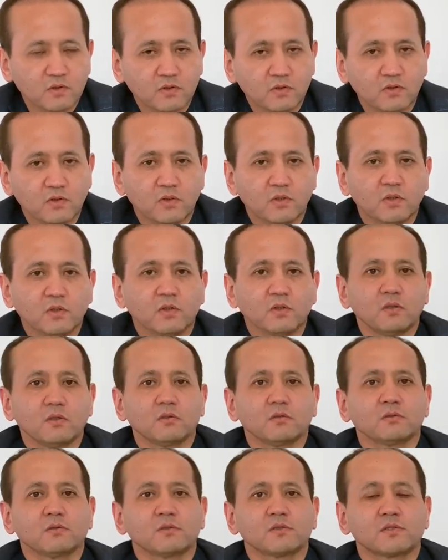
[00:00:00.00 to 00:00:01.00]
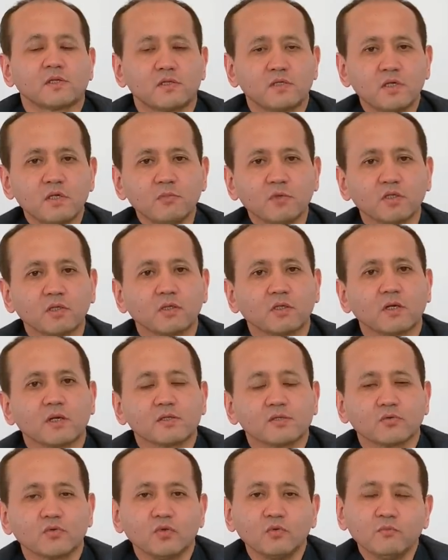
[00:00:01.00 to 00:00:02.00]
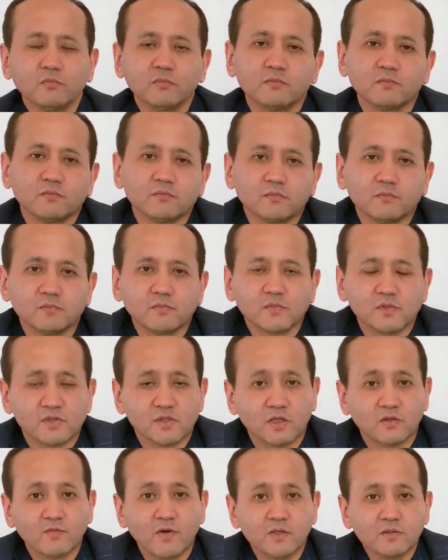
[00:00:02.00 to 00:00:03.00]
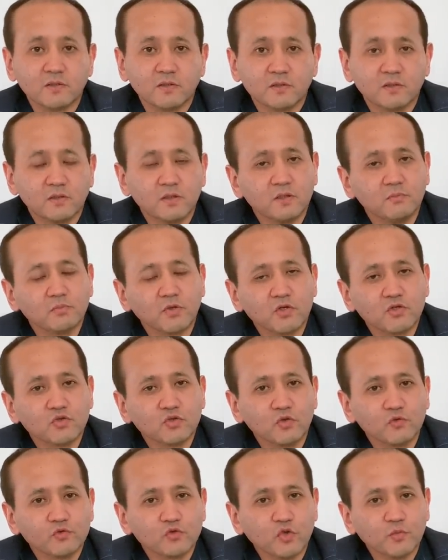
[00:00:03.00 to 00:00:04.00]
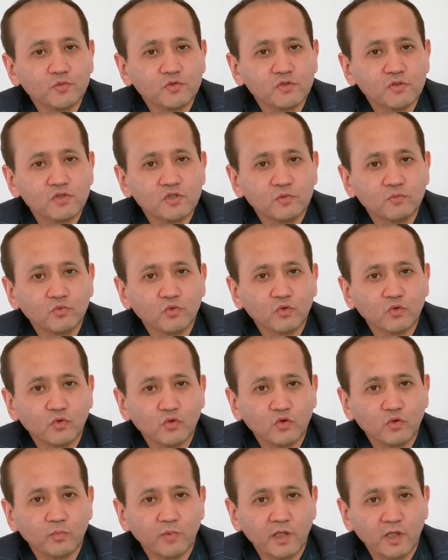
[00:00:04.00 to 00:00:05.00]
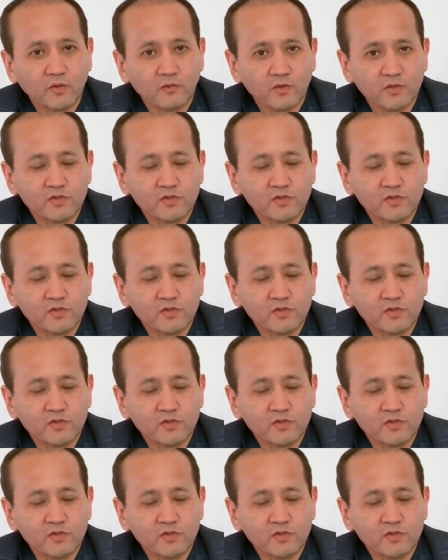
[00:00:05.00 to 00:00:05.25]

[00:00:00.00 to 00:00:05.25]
И затем этот Каском за 2 тенге перешел в собственность Тимура Кулебаева.